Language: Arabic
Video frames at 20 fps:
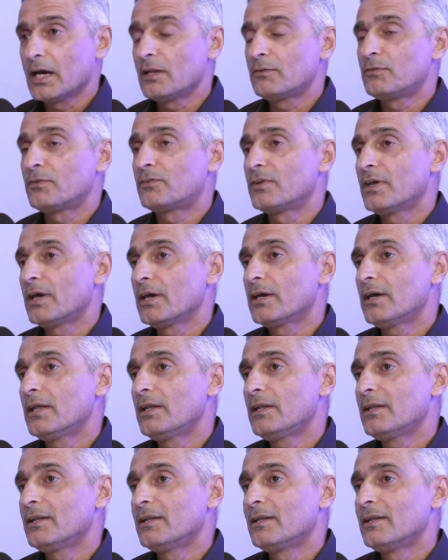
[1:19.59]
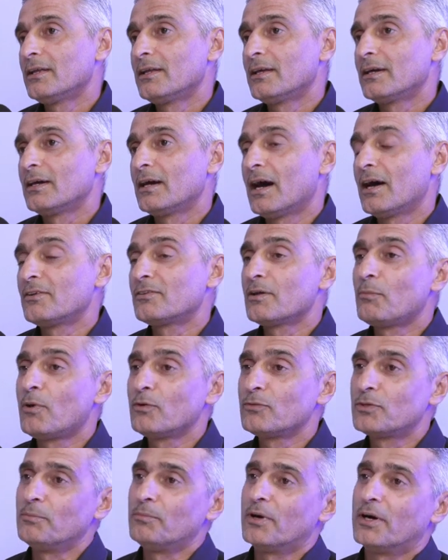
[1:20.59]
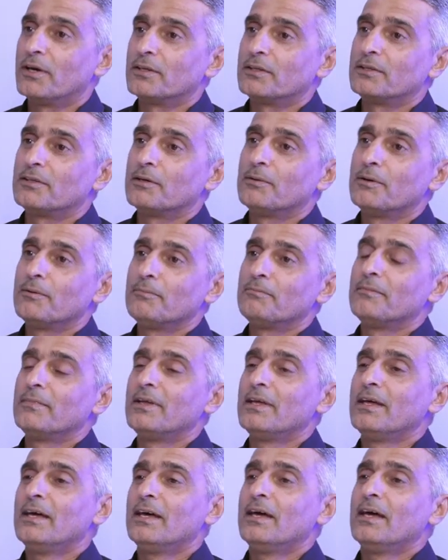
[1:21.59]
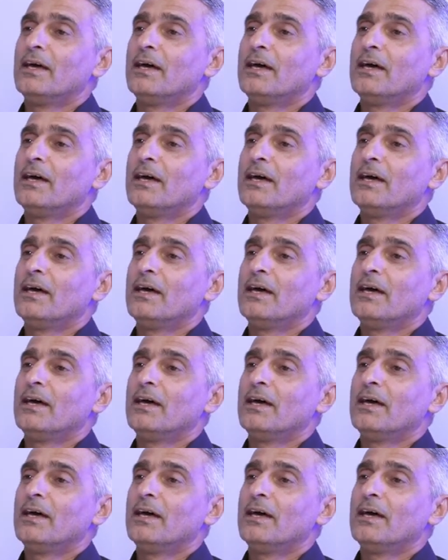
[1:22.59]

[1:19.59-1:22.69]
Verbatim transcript: دخلت في السيكل از ماونتن بايك تمام